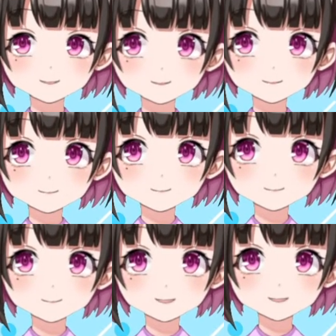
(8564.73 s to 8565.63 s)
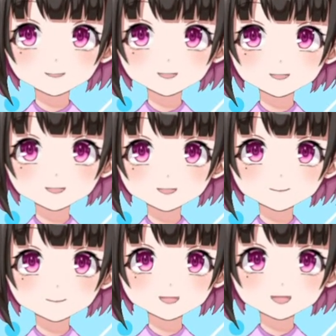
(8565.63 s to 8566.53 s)
運んで、
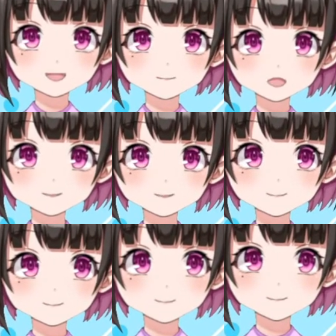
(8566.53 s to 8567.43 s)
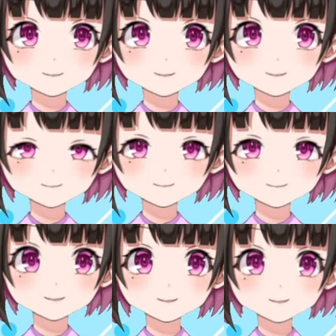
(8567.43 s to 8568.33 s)
モーベルグ預けま
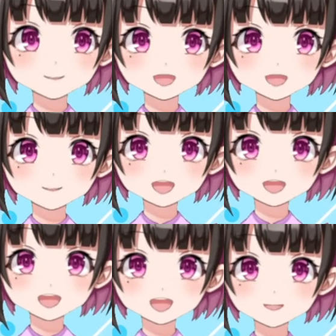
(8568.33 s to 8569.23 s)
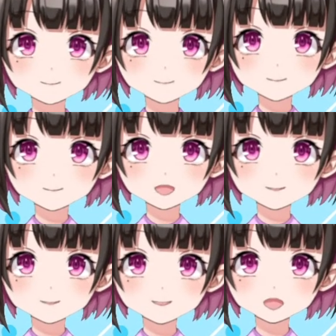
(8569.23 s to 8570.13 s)
す。モーベルグのクロス、
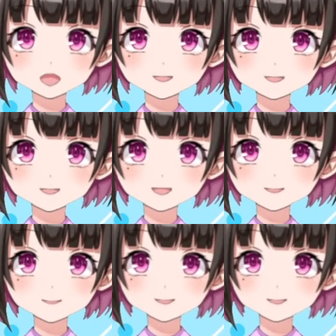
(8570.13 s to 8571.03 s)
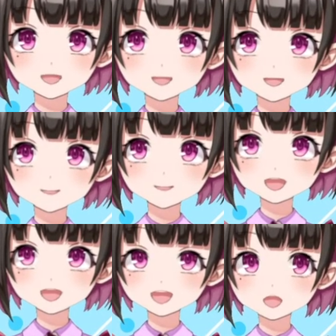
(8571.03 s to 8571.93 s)
ユンカーの高さ。い
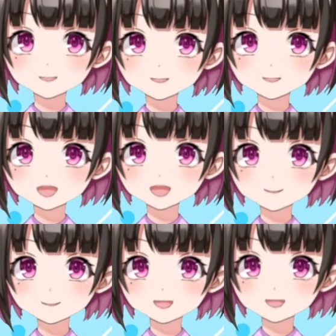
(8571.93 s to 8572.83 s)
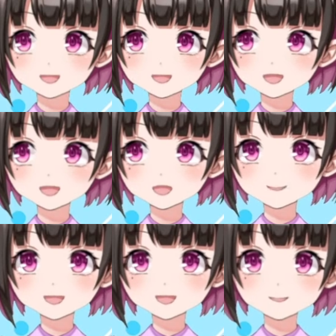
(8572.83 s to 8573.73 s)
や、高いな、相手も。
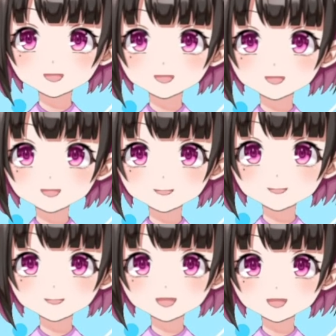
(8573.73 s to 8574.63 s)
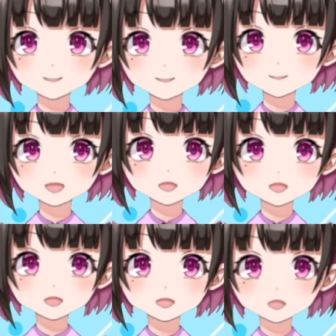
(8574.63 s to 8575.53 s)
セカンド取れてるよ。セカンド取れる
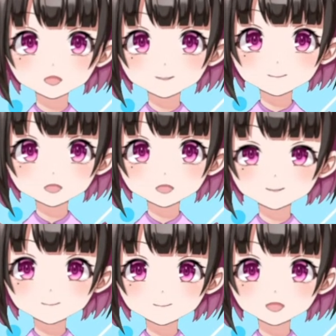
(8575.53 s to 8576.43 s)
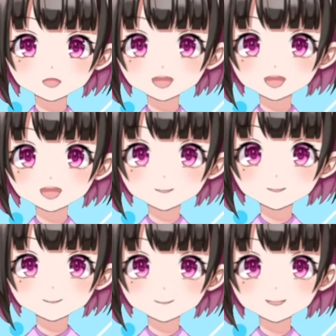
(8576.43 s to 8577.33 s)
よ。あー、
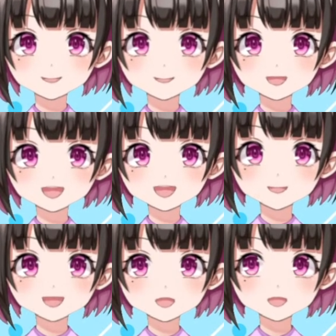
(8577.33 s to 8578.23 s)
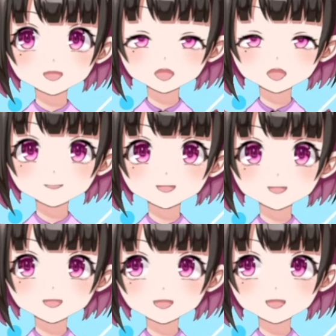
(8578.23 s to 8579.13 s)
ファールの取り方うまいで
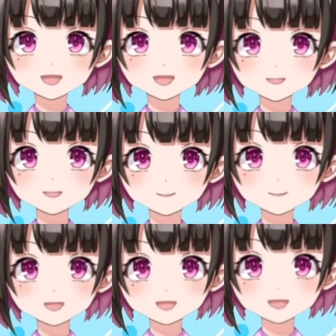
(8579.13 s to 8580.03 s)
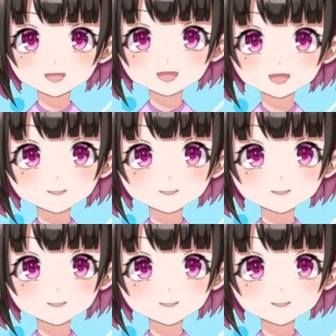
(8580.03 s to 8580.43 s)
すね、キャプテン。